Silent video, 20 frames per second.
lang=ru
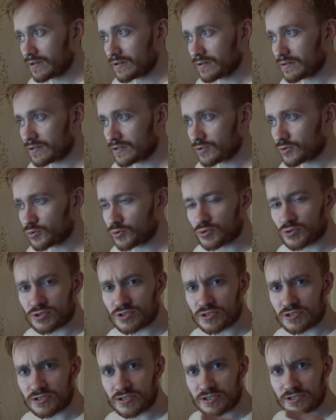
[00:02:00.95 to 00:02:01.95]
А, то
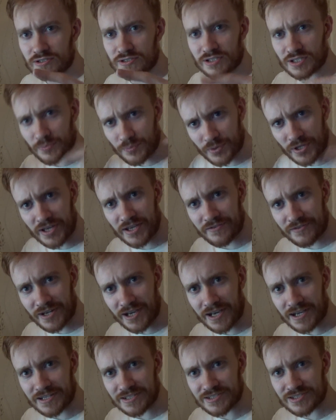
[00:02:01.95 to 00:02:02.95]
есть не геймплей
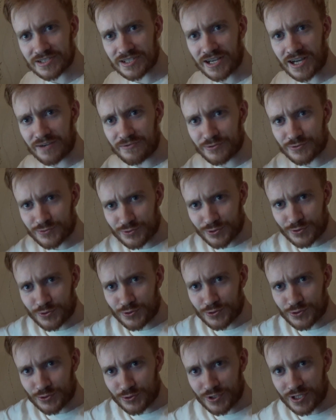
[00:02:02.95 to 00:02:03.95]
является, а вот все
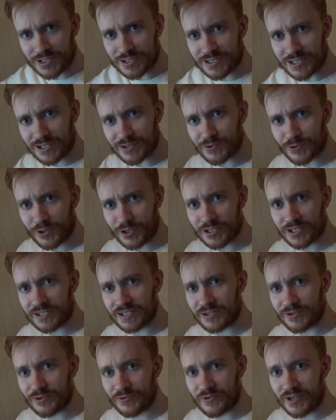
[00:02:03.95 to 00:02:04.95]
то, что я сказал
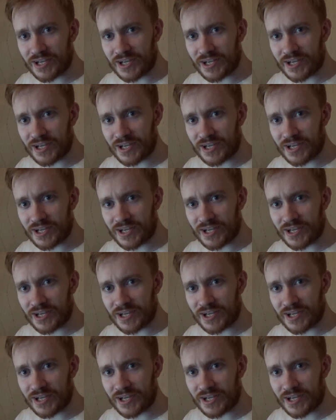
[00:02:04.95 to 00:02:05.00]
трогательное, оно